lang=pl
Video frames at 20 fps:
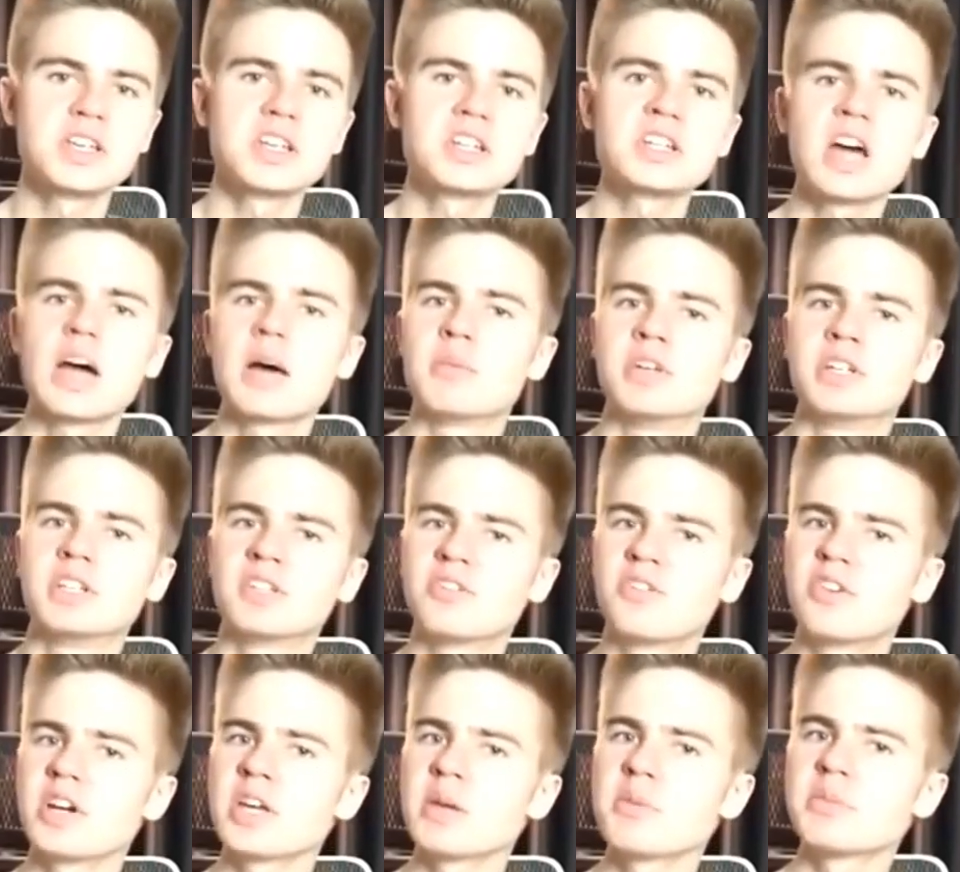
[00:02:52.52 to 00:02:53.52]
chcesz, aby
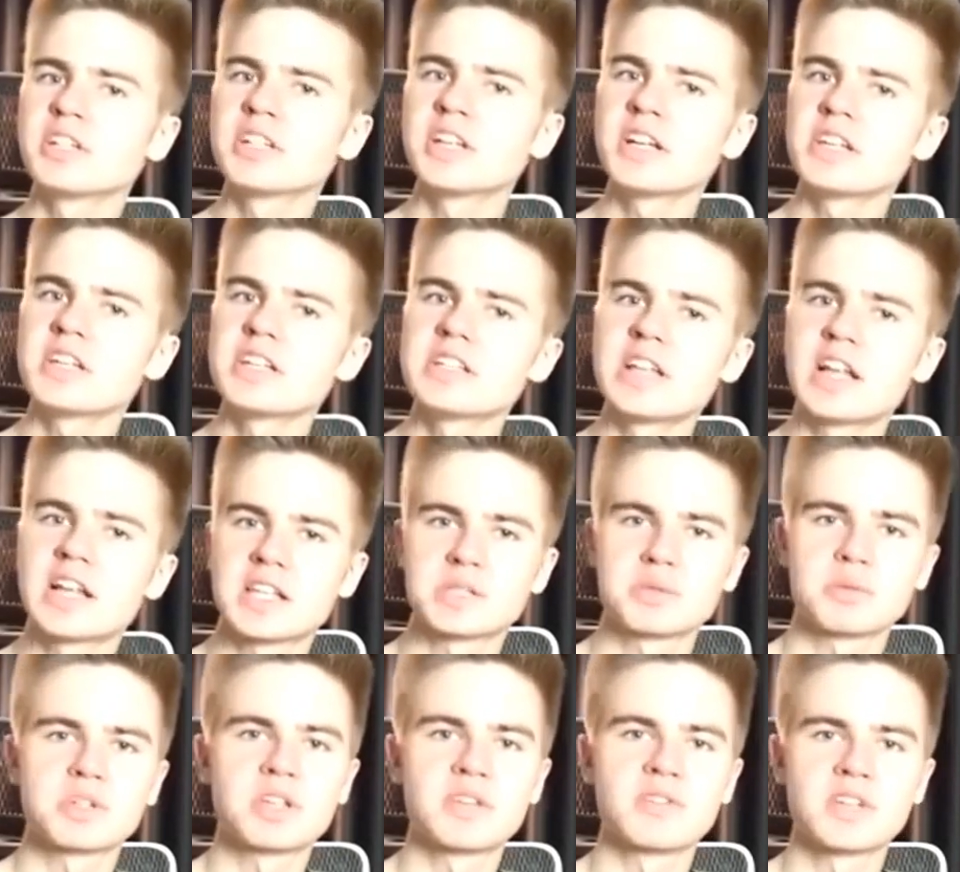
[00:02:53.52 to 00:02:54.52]
Twoje pytanie
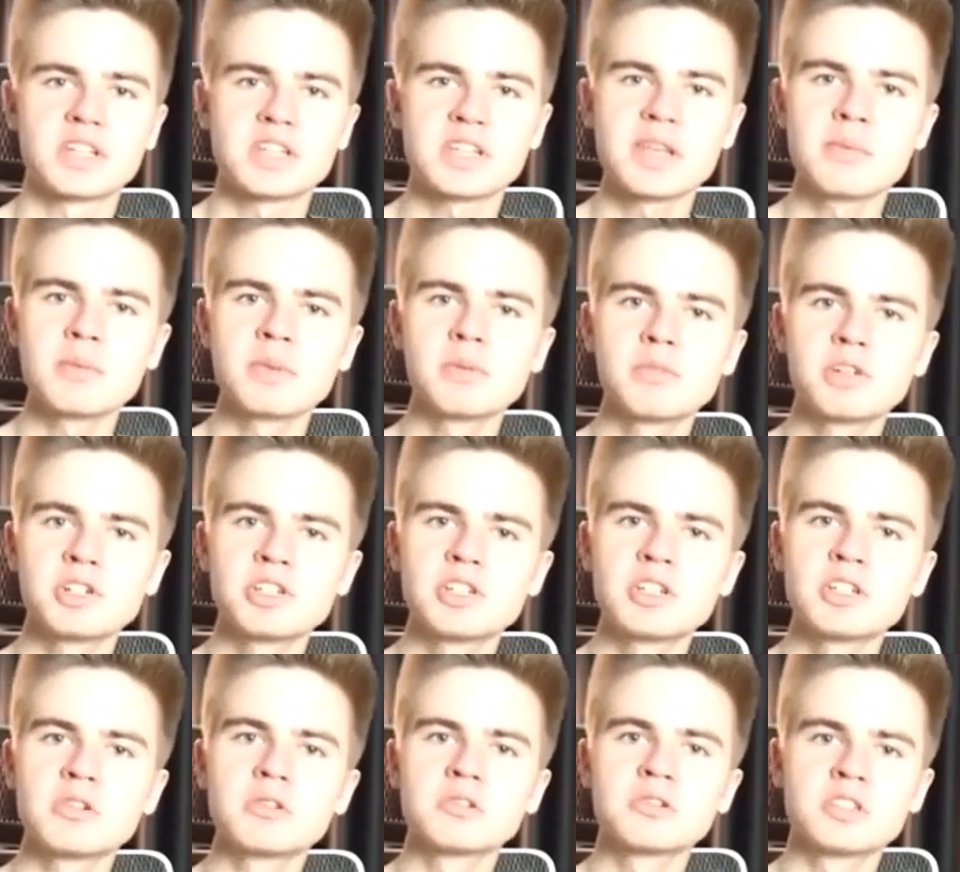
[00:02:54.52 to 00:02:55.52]
znalazło się w następnym
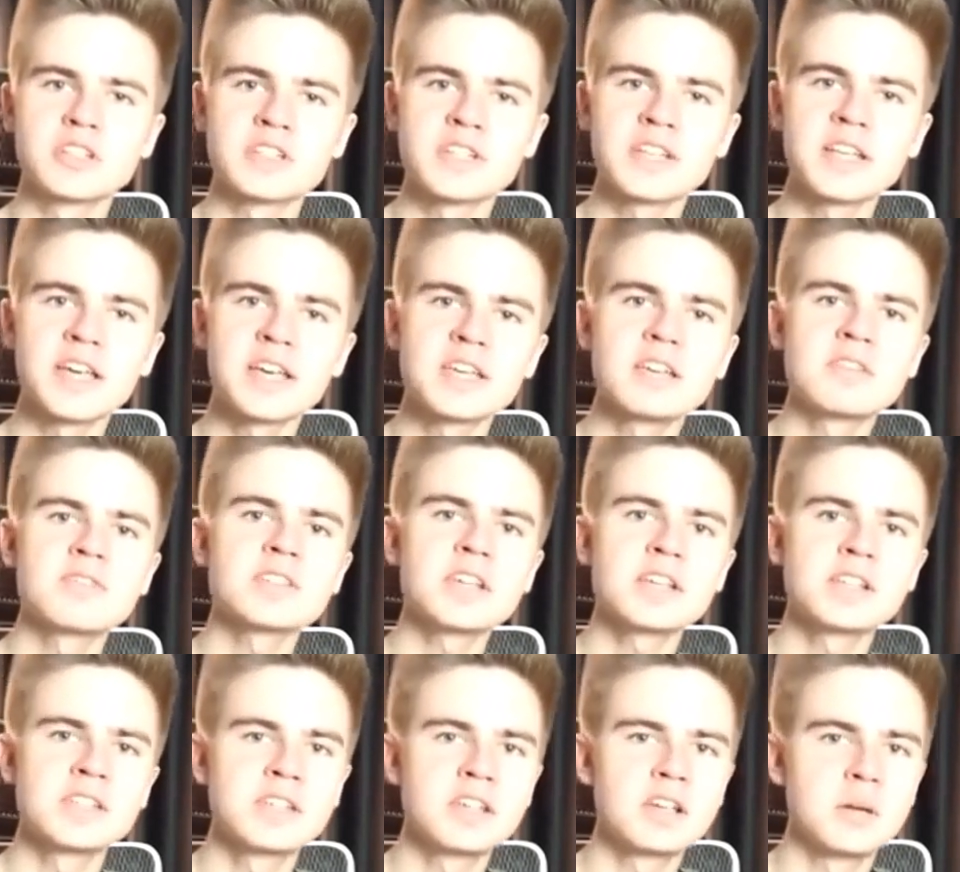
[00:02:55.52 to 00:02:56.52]
odcinku, to zadaj je w
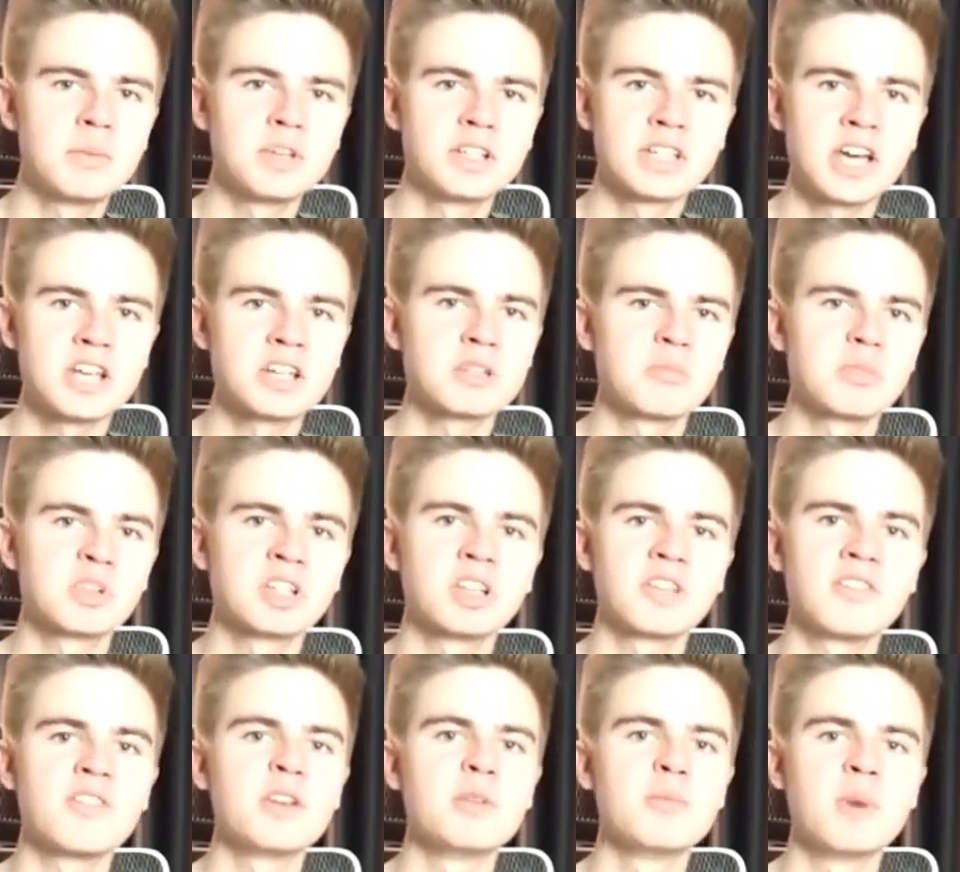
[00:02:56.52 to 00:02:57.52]
sekcji komentarzy pod
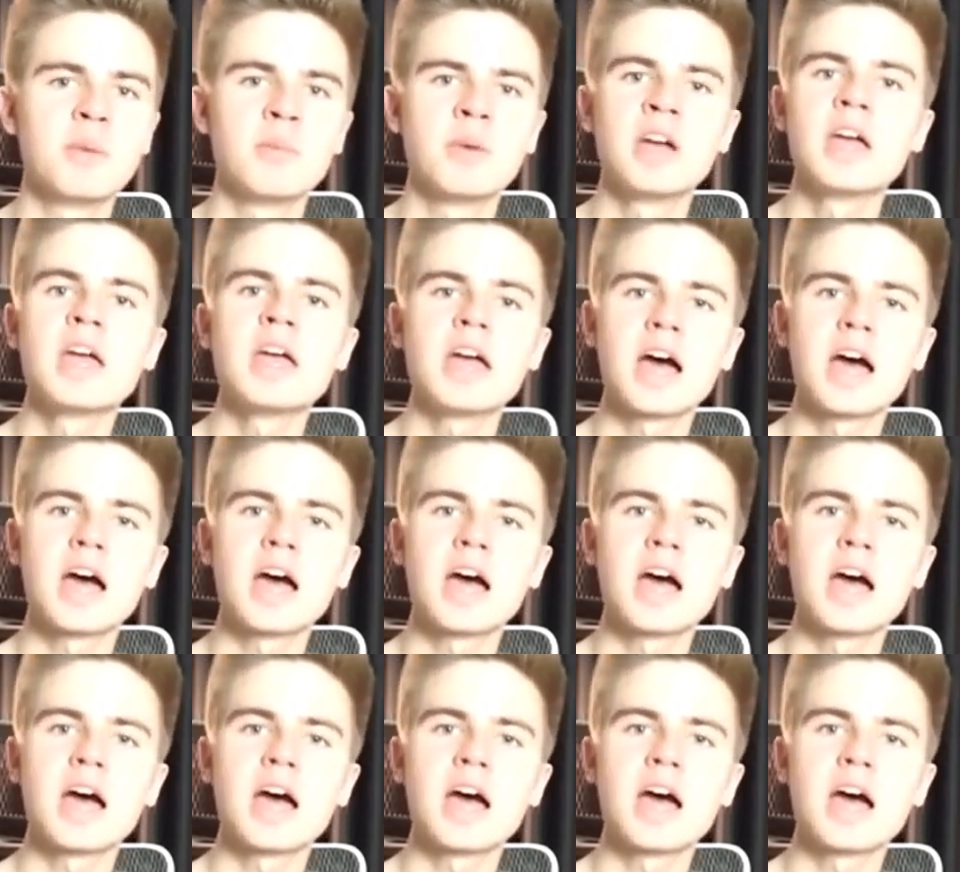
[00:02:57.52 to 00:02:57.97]
tym filmem.